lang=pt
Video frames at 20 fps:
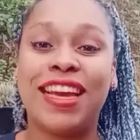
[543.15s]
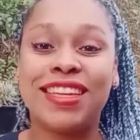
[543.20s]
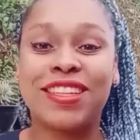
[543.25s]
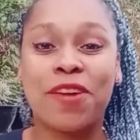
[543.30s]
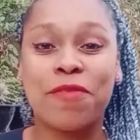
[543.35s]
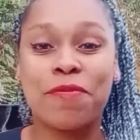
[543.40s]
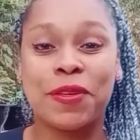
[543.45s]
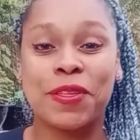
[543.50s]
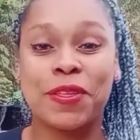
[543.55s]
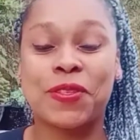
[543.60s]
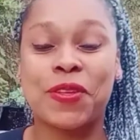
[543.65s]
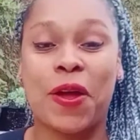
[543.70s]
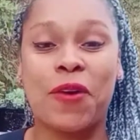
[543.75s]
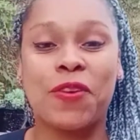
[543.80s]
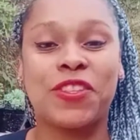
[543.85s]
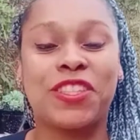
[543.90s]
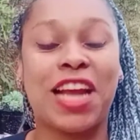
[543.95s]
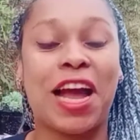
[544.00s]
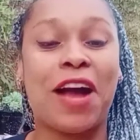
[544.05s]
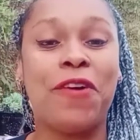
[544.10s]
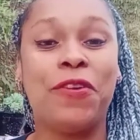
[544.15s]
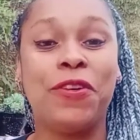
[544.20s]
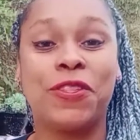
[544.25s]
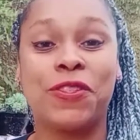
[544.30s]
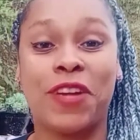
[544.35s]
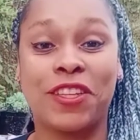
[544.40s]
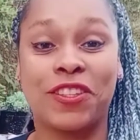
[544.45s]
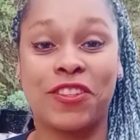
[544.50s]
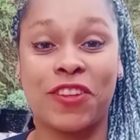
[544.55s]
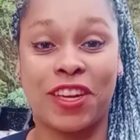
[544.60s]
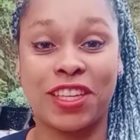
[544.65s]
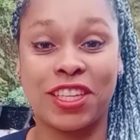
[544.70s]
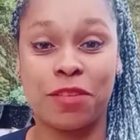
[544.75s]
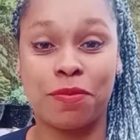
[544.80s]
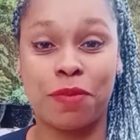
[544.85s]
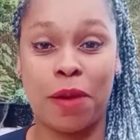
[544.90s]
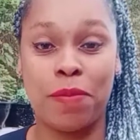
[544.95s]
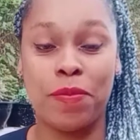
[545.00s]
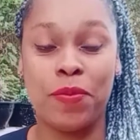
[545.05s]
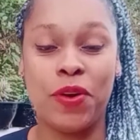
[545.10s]
então, pessoal, já usam a torta de
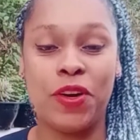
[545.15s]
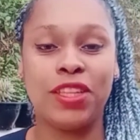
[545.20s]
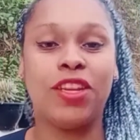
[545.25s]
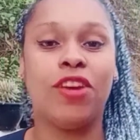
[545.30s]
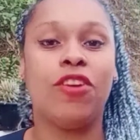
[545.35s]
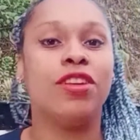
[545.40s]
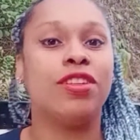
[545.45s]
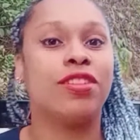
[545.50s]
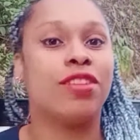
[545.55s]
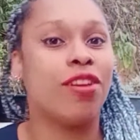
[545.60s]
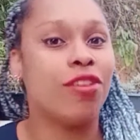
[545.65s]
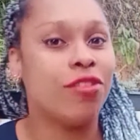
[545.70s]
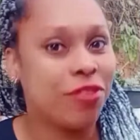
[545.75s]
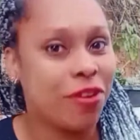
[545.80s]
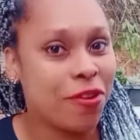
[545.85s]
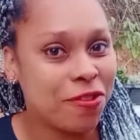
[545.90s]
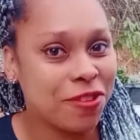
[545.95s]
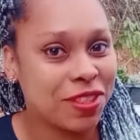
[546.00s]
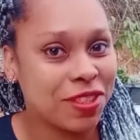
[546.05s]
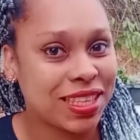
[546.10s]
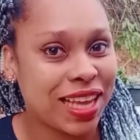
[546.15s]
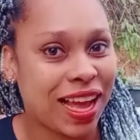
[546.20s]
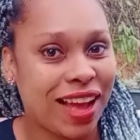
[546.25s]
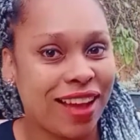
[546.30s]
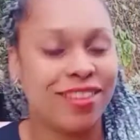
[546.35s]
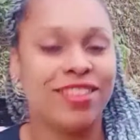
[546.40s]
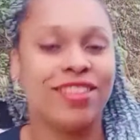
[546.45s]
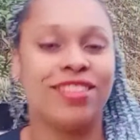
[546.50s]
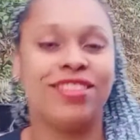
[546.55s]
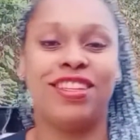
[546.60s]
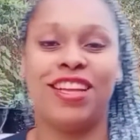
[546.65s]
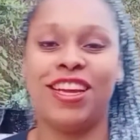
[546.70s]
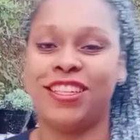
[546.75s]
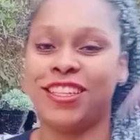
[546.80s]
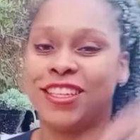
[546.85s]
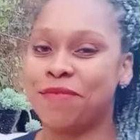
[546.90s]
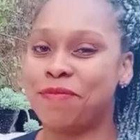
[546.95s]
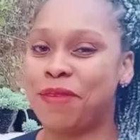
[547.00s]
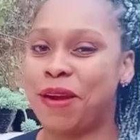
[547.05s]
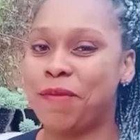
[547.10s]
mamona ou então vão usar deixa
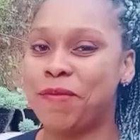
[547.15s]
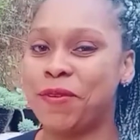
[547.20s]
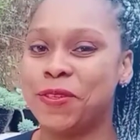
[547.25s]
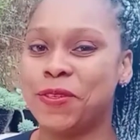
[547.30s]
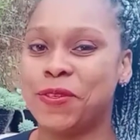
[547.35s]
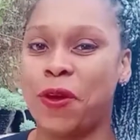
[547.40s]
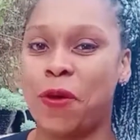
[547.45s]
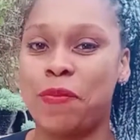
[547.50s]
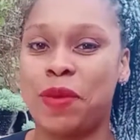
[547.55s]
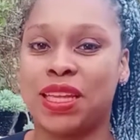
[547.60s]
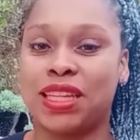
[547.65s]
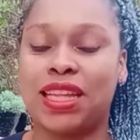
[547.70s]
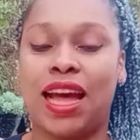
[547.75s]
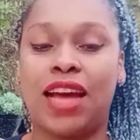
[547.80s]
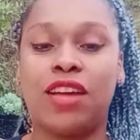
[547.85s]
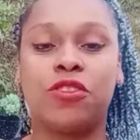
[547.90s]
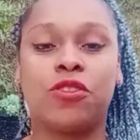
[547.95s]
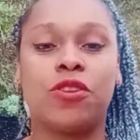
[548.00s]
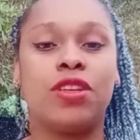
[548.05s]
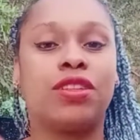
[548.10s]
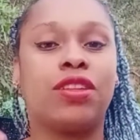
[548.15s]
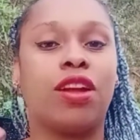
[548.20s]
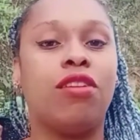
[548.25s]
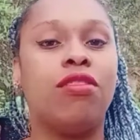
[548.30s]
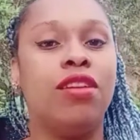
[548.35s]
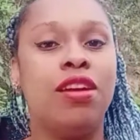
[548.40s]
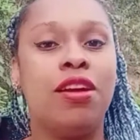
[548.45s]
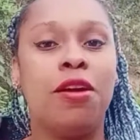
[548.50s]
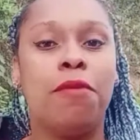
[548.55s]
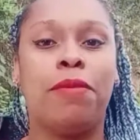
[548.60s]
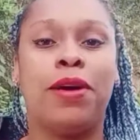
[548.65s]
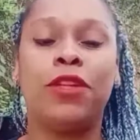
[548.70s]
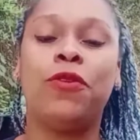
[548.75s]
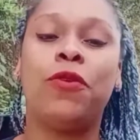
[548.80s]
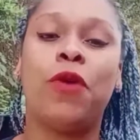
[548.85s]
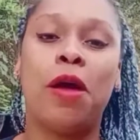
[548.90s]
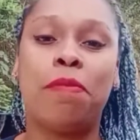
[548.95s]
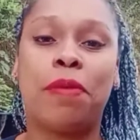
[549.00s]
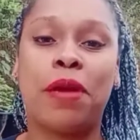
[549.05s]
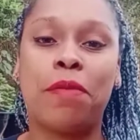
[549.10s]
aqui para mim nos comentários ou então manda um
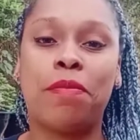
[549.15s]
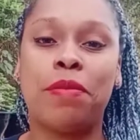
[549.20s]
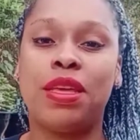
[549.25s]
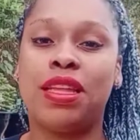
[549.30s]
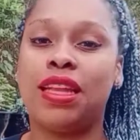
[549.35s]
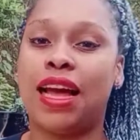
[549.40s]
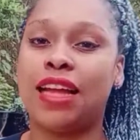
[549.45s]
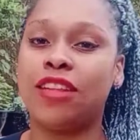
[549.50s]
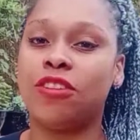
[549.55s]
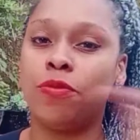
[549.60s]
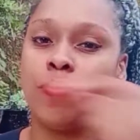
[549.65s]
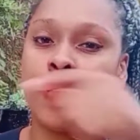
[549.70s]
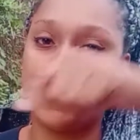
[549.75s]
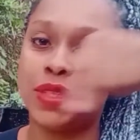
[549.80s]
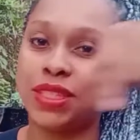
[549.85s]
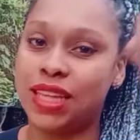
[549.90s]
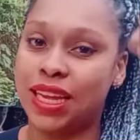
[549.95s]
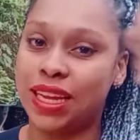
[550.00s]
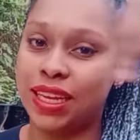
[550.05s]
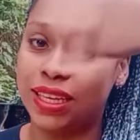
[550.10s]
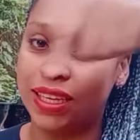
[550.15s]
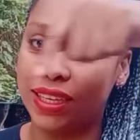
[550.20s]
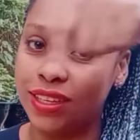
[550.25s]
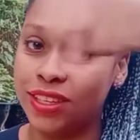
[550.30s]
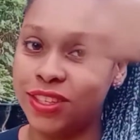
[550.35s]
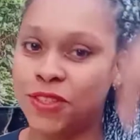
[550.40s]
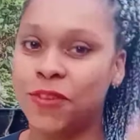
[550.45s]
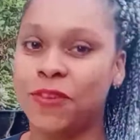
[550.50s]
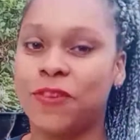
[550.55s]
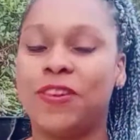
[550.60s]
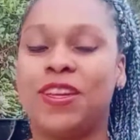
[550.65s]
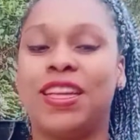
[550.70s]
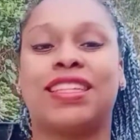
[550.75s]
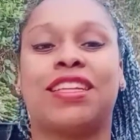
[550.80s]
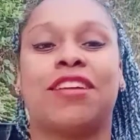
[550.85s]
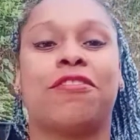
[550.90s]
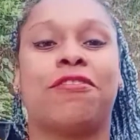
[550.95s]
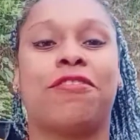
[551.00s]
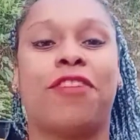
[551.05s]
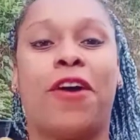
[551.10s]
oi para mim lá no meu Instagram,
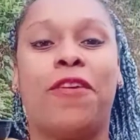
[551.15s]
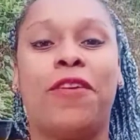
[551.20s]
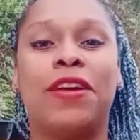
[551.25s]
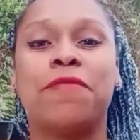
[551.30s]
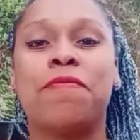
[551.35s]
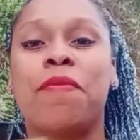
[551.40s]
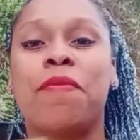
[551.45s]
Suculenta Flower,